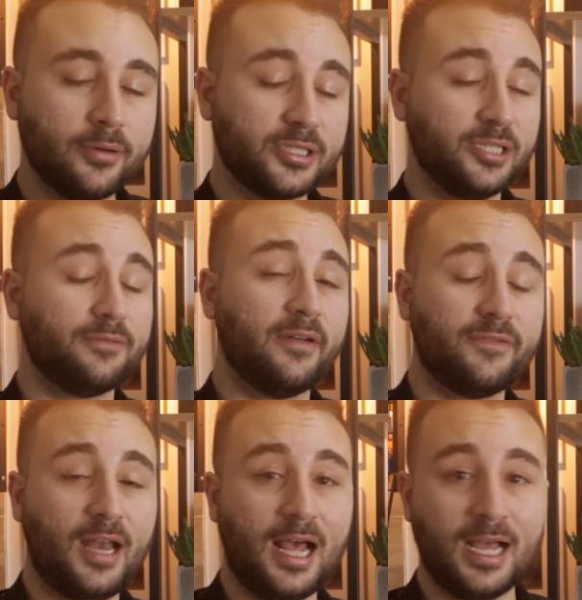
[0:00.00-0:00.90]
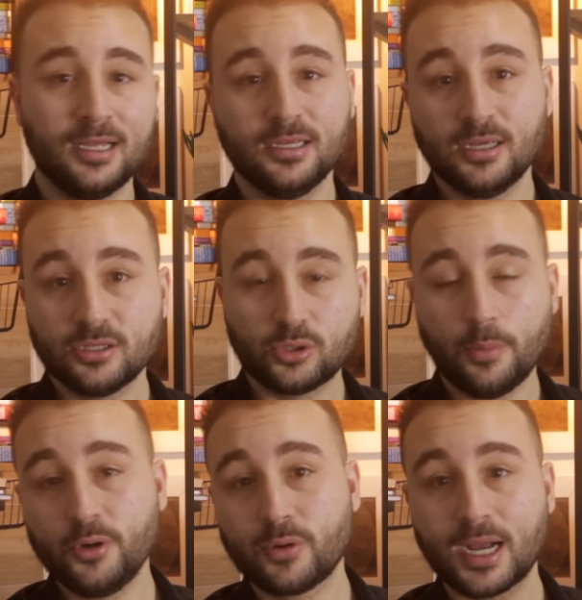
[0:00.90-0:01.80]
Hoje a gente vai falar
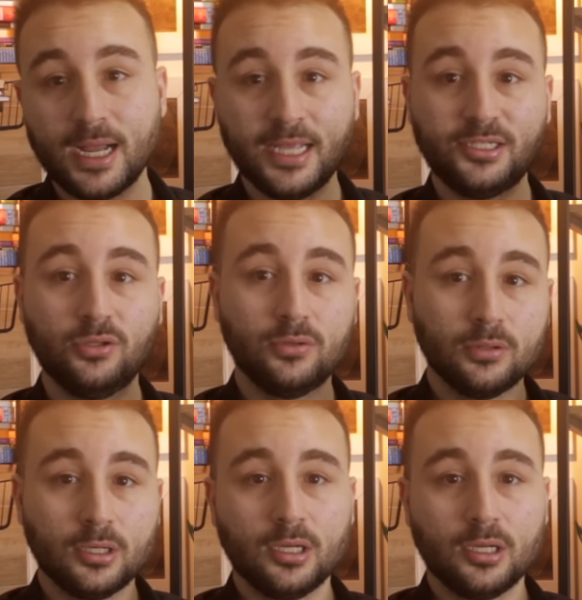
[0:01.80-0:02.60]
sobre o Cândido